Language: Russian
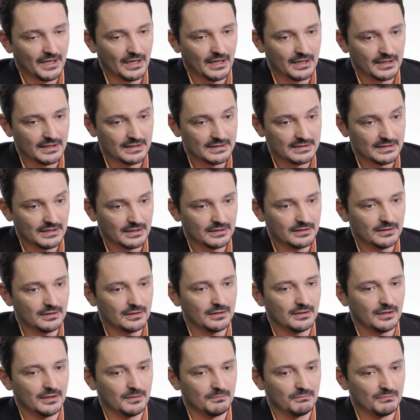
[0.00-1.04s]

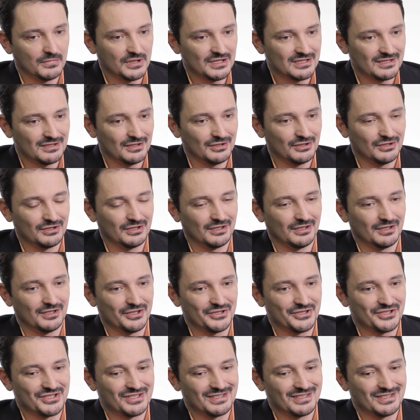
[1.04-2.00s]
Архитектор мыслит а,